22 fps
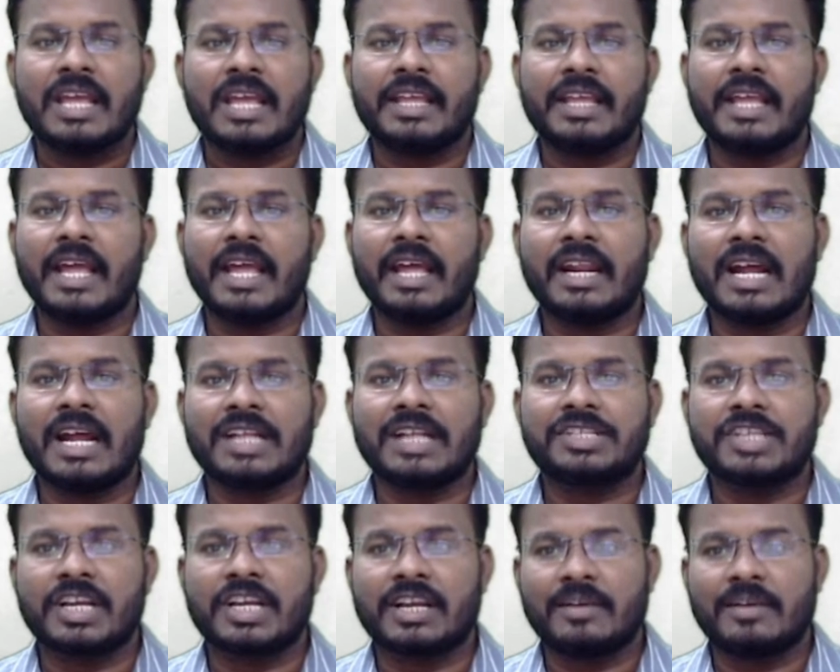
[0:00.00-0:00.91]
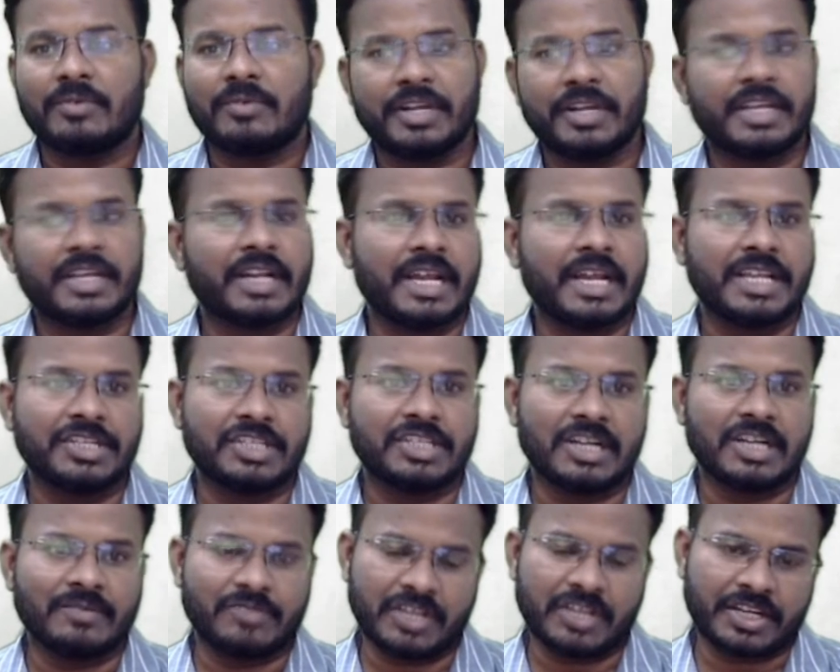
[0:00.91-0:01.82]
ఏ రాజ్యాంగం నుండి
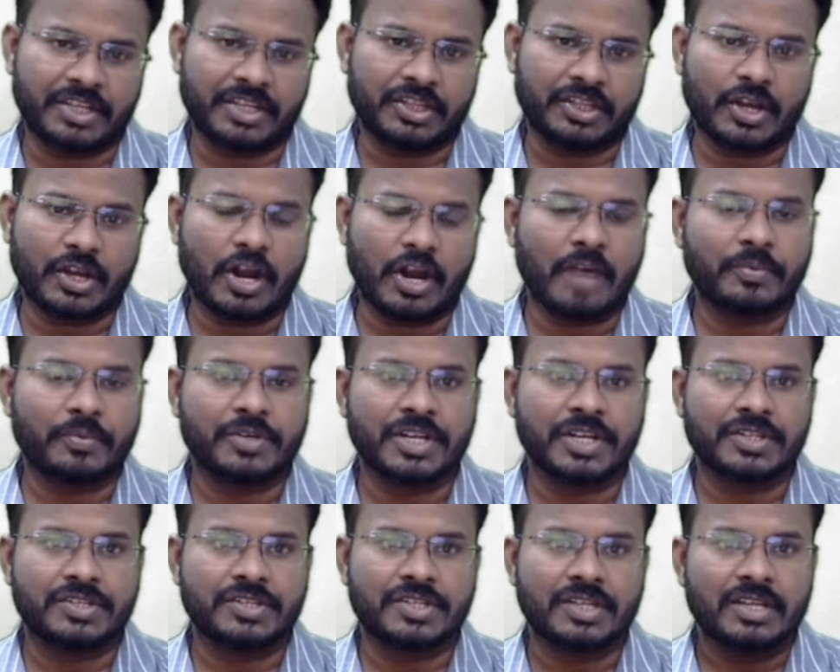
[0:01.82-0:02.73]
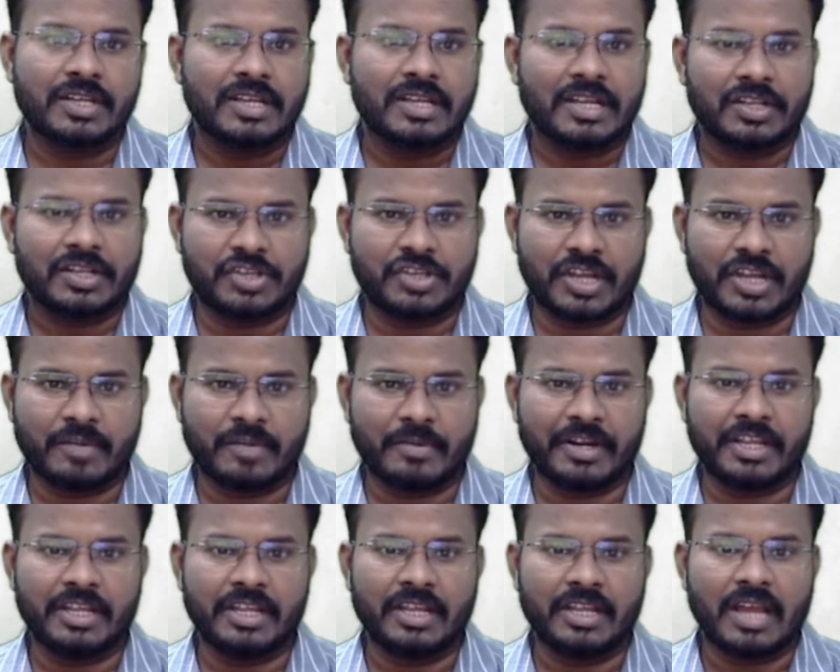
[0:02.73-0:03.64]
గ్రహించడం జరిగింది ఆప్షన్స్
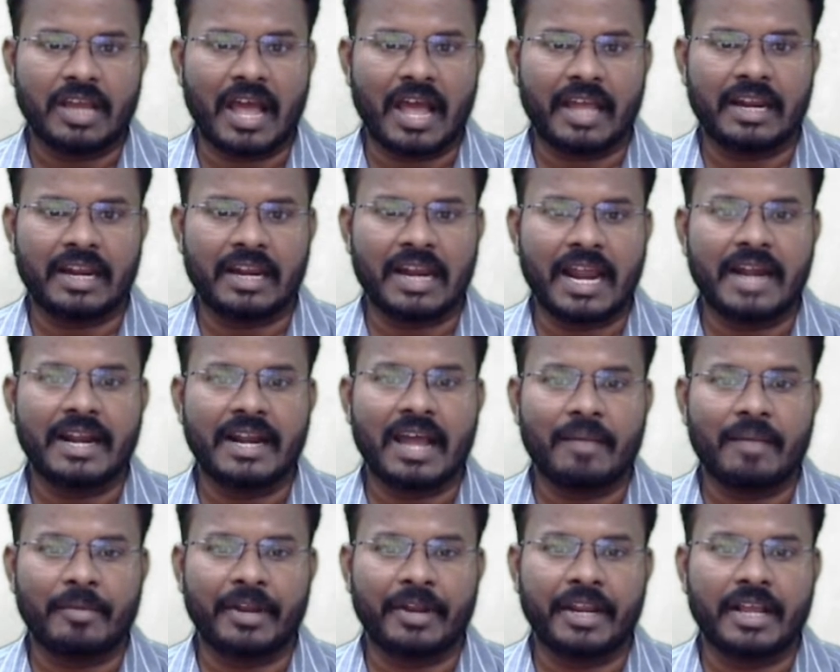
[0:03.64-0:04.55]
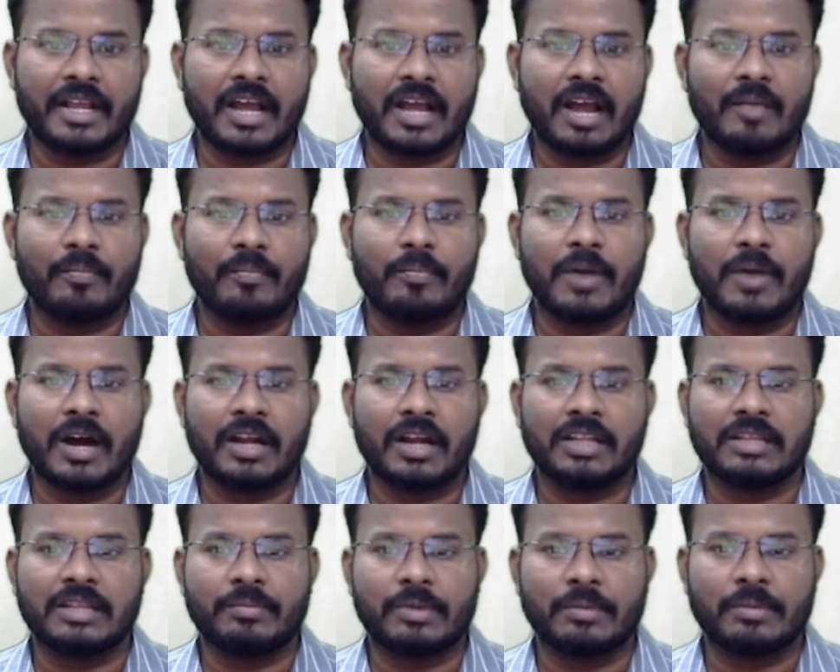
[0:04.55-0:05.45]
జర్మనీ ఐర్లాండ్ అమెరికా
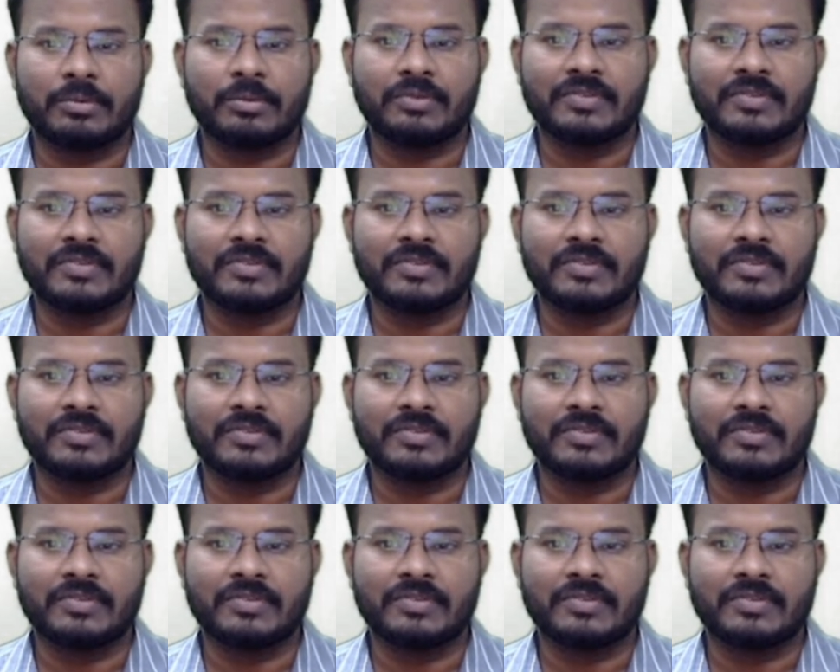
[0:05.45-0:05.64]
భారత ప్రభుత్వ